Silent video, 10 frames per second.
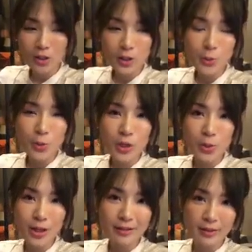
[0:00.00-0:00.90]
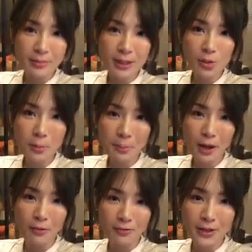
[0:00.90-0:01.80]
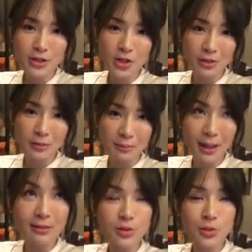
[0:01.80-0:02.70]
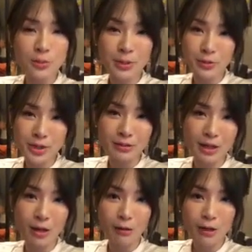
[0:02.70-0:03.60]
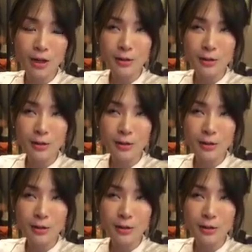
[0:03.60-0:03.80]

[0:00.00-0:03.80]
因为我以为 VPN 会跑非常的慢，就没有想到，